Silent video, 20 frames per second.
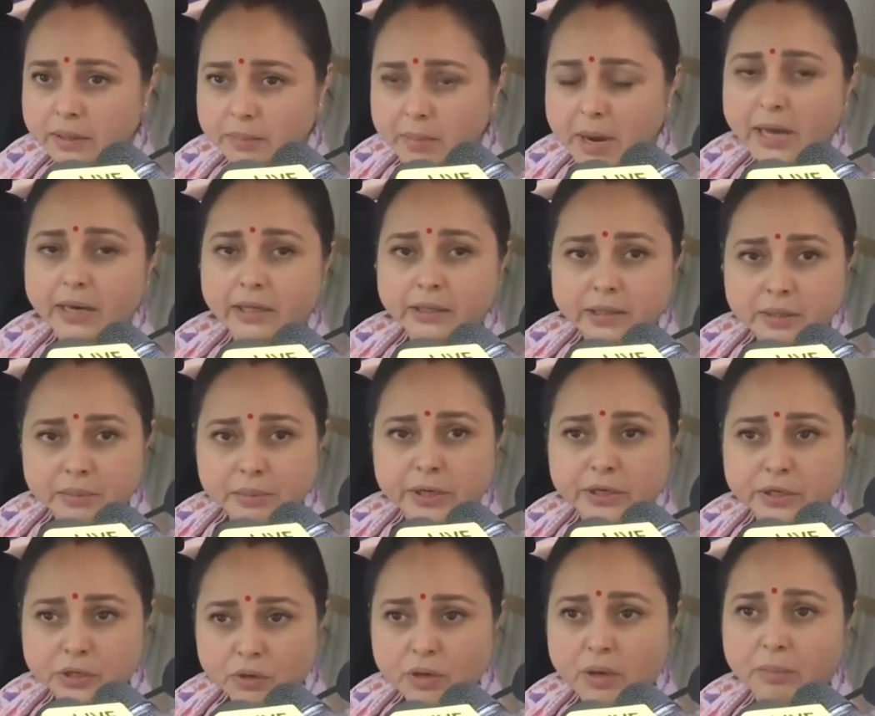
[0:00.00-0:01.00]
कि भारत की
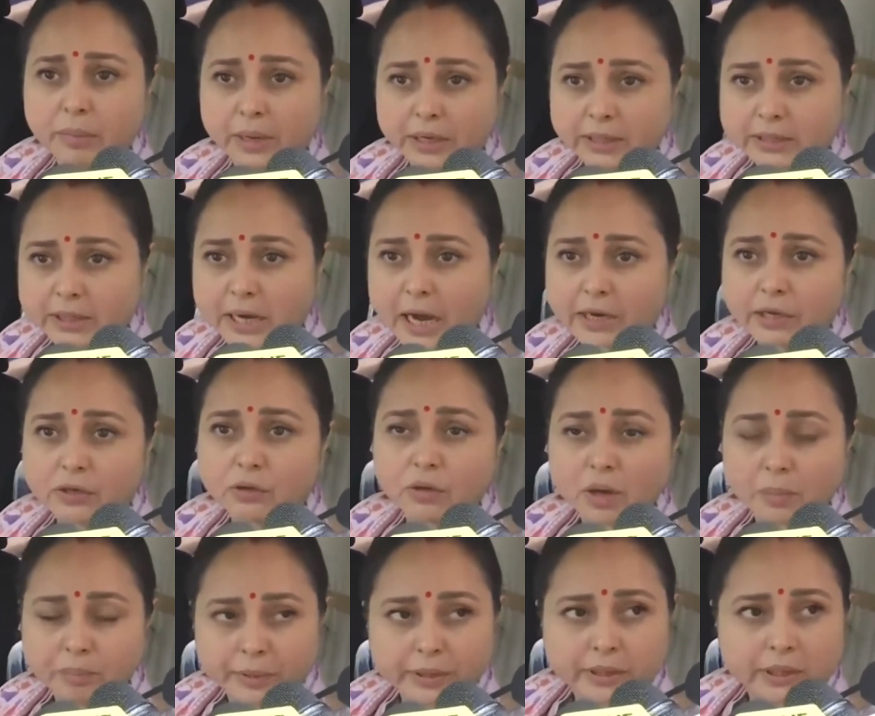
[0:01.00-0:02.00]
बेटियों का बलात्कारी लोग
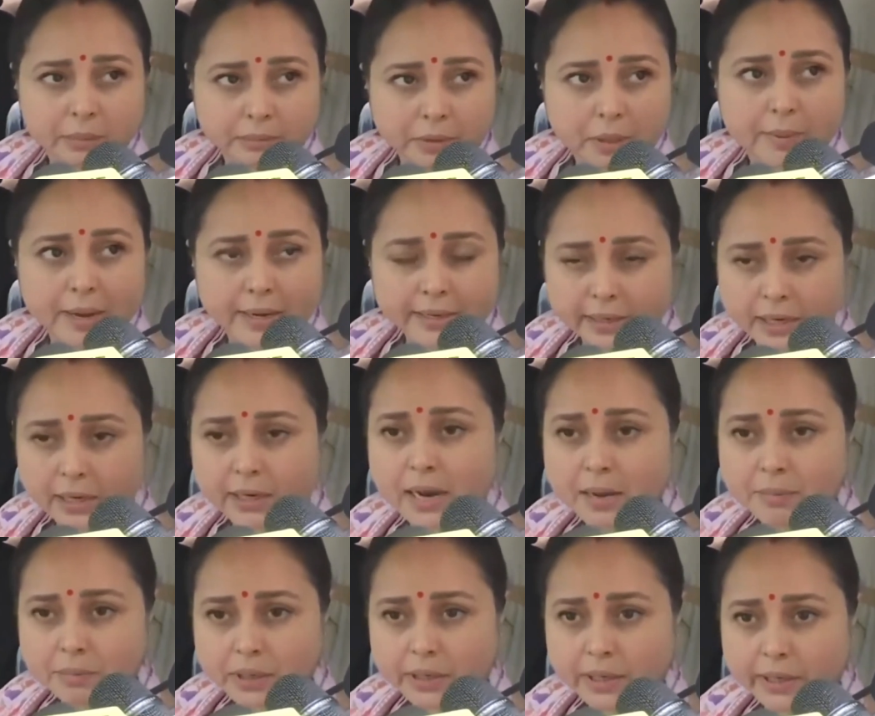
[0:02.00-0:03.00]
का पीठ थपथपाने का
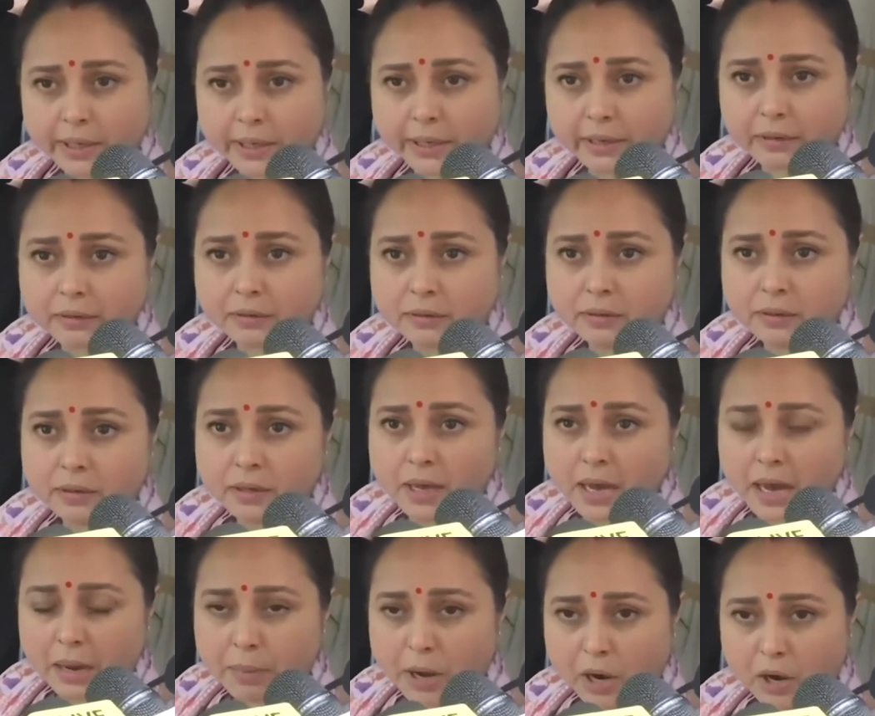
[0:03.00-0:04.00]
काम करेंगे
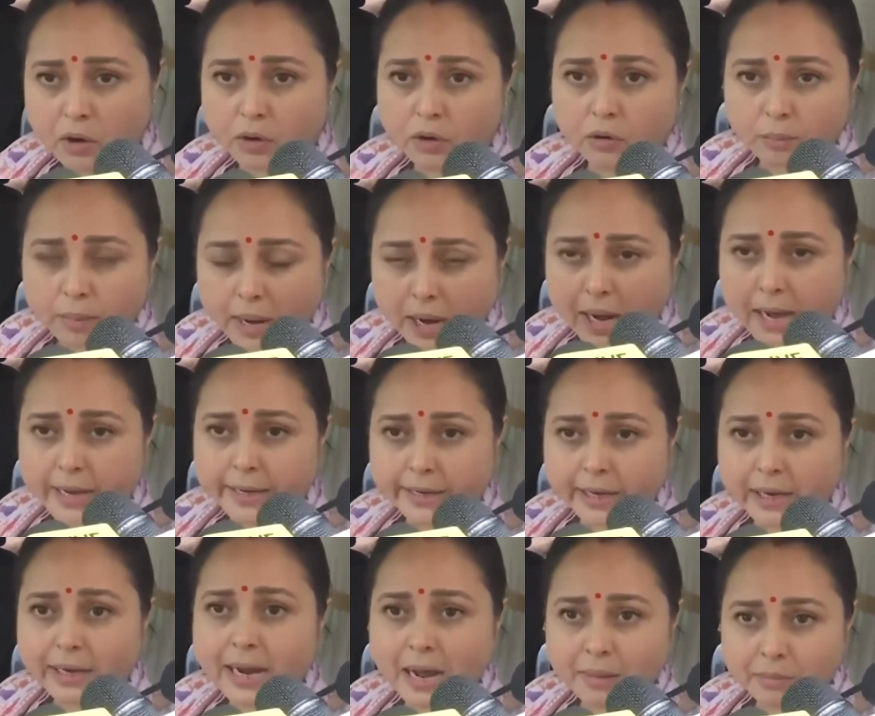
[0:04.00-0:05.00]
अब भगौरों भगाने
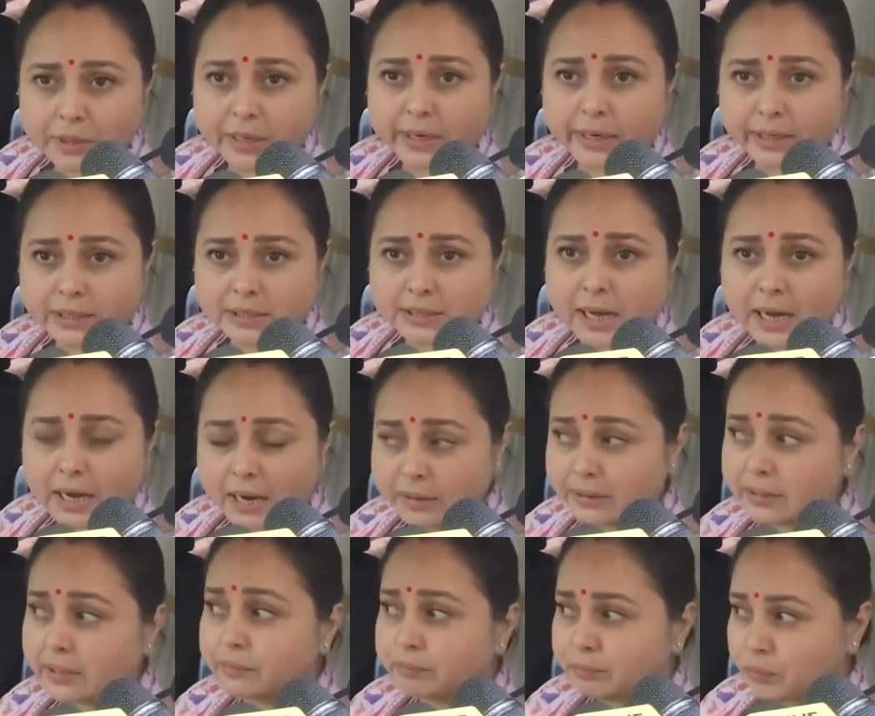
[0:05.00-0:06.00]
का काम करेंगे सारा
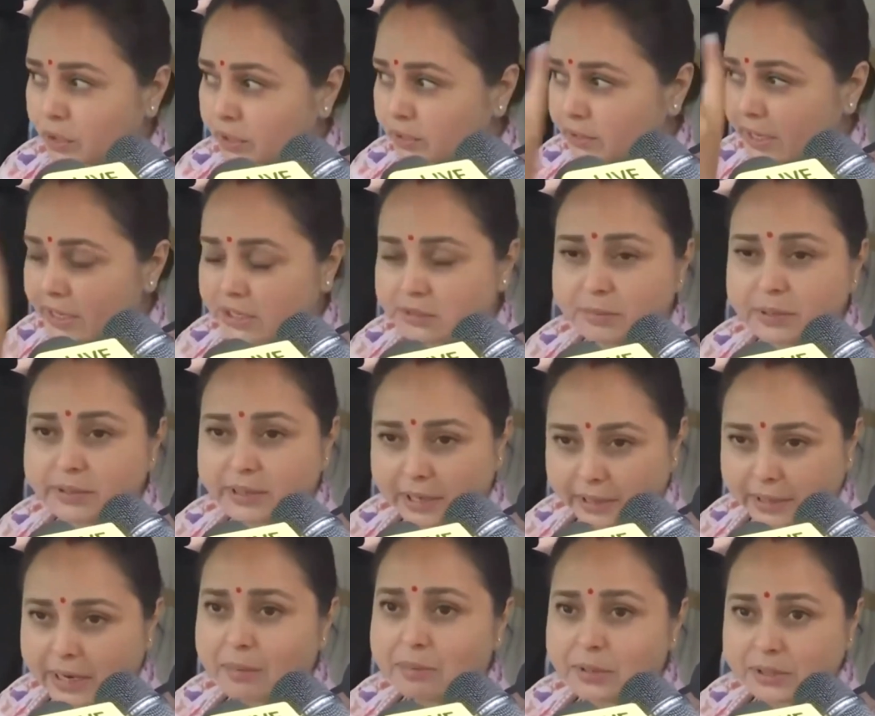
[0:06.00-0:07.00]
इनका पूरे देश में
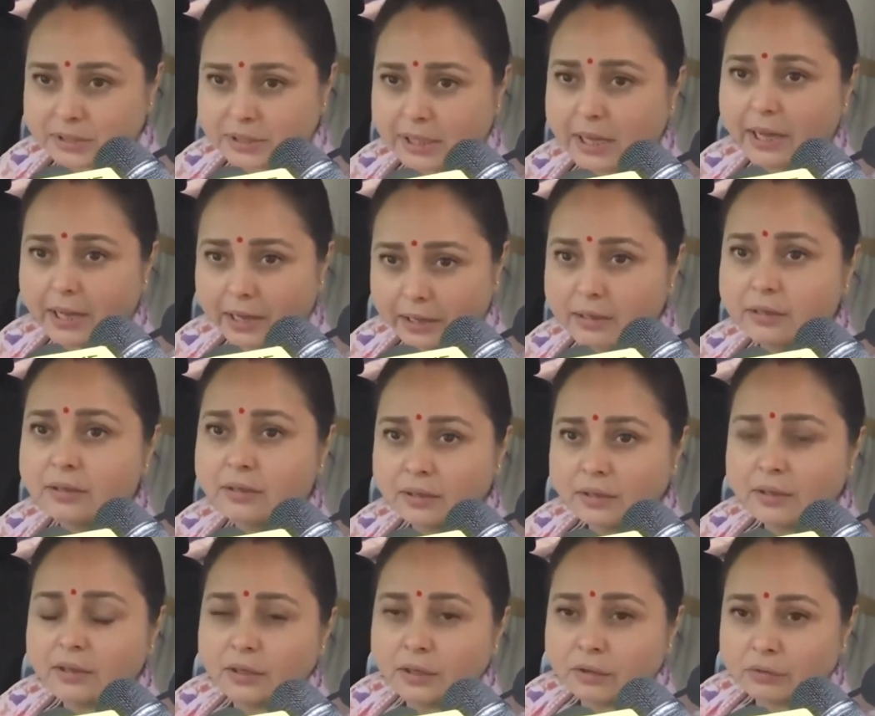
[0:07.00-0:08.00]
डंका बसता है
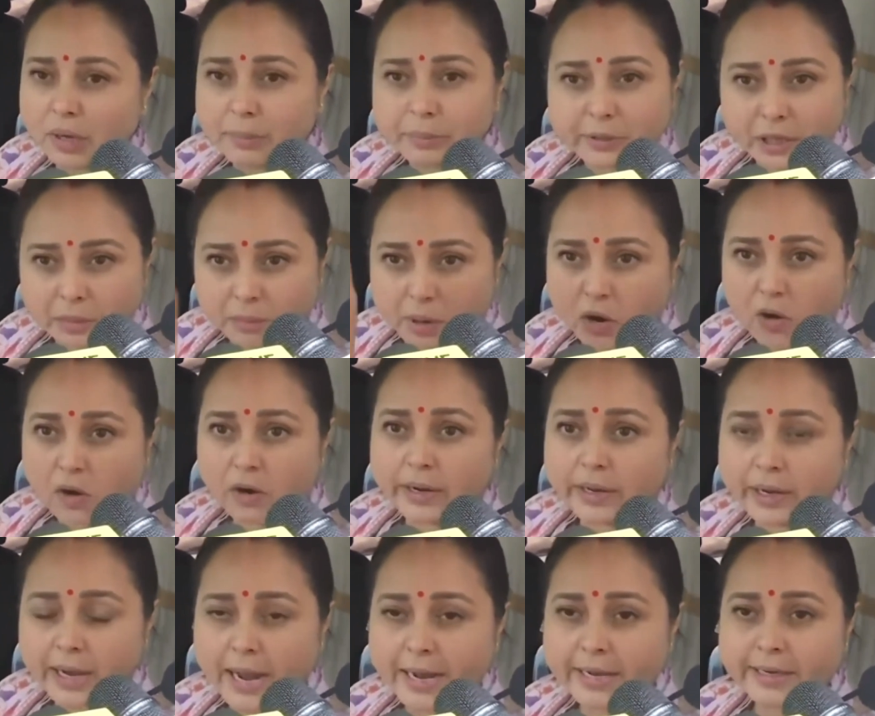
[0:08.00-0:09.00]
तो अभी तक
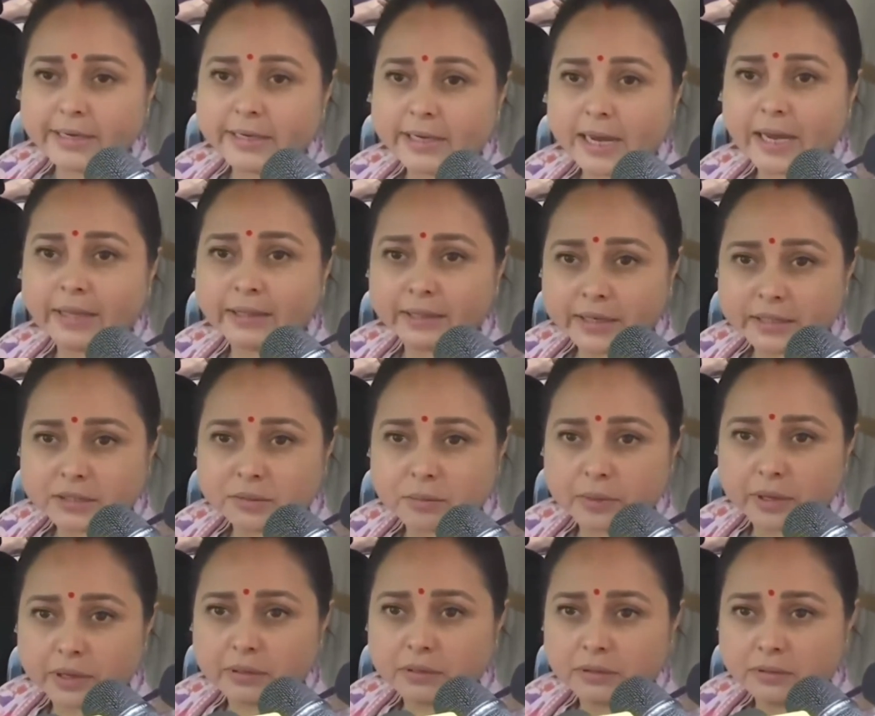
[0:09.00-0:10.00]
भगौरे काहे नहीं आए देश
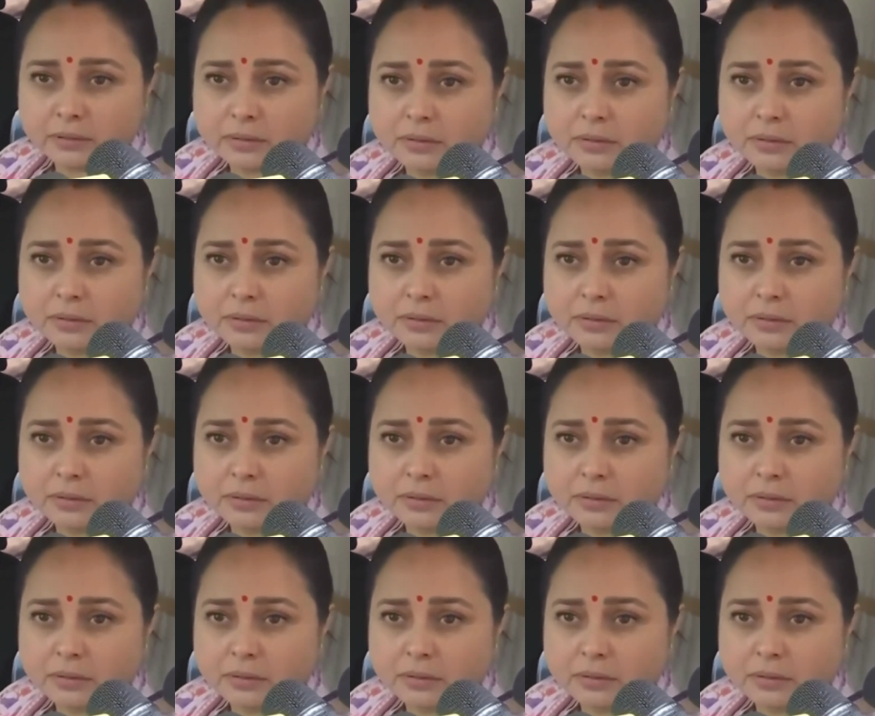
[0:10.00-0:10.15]
में